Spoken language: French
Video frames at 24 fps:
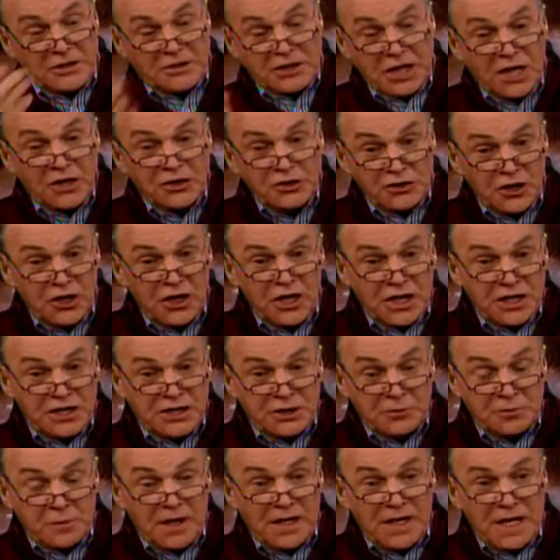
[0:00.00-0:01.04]
chanceux, les
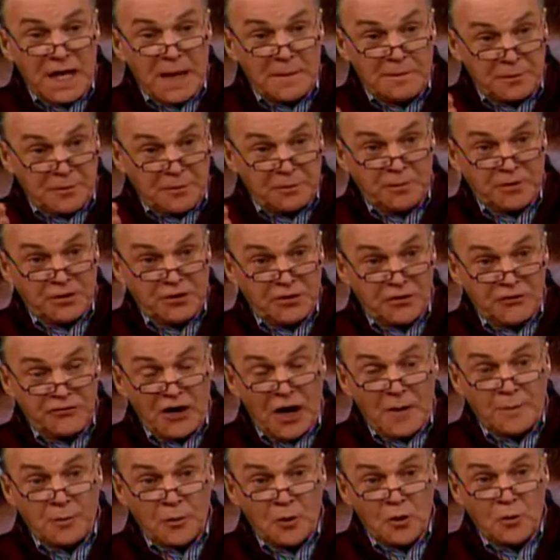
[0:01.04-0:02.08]
citoyens, puis,
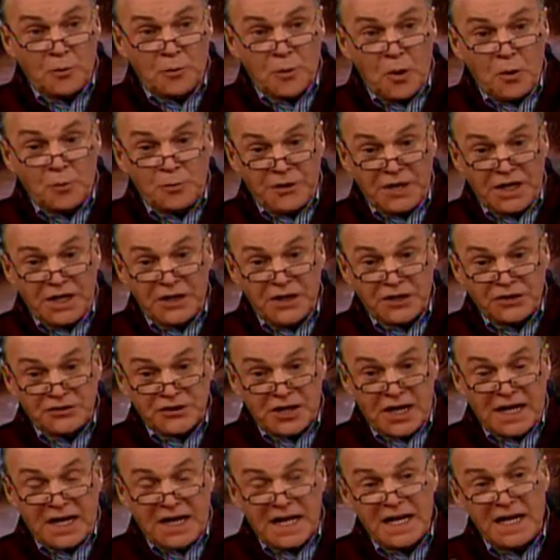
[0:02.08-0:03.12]
chapeau aux pompiers de
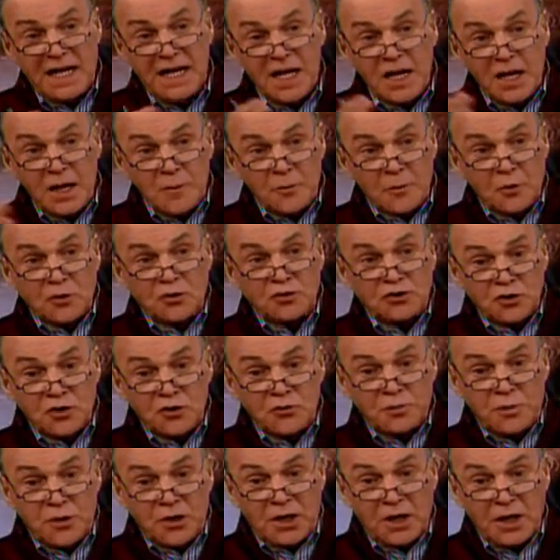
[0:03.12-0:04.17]
Sorel, puis aux
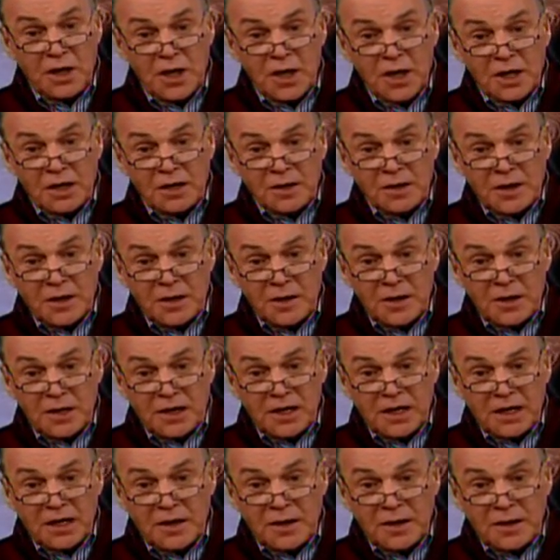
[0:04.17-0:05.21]
autres
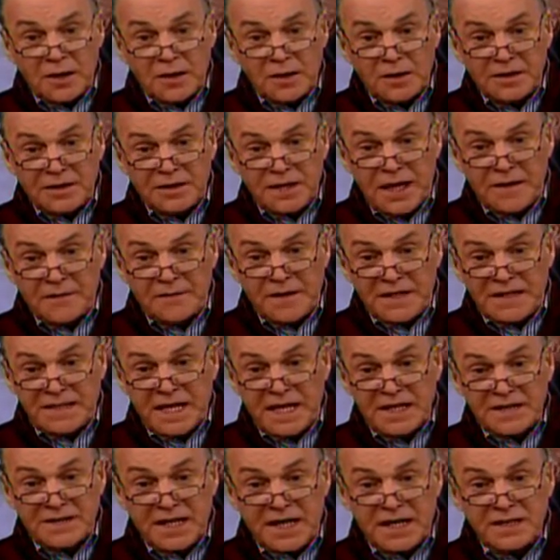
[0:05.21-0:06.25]
euh, services
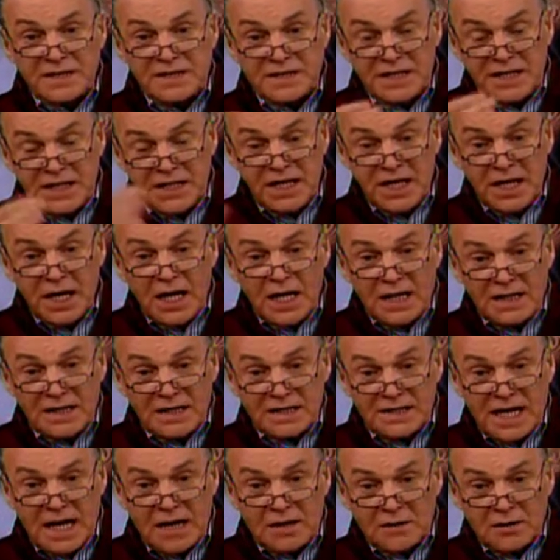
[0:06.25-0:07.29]
d'incendie
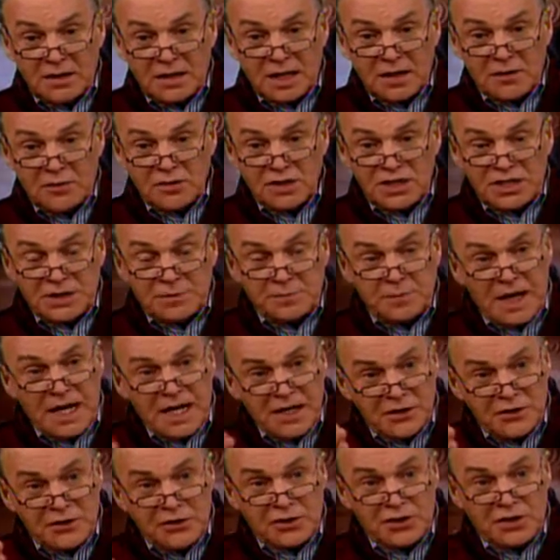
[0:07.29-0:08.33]
des arrondissements
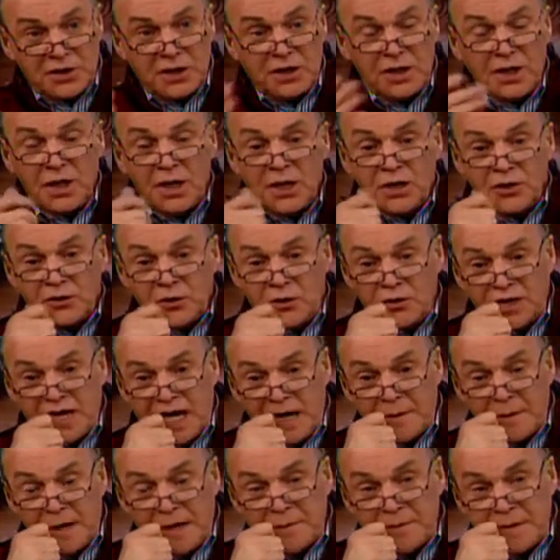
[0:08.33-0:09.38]
qui ils ont
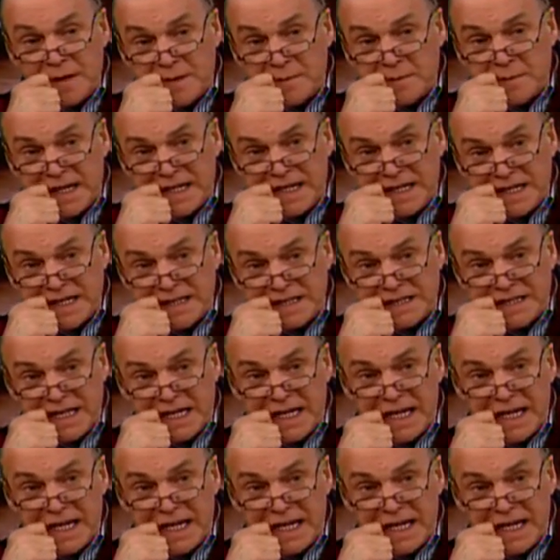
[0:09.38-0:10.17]
quand même maîtrisé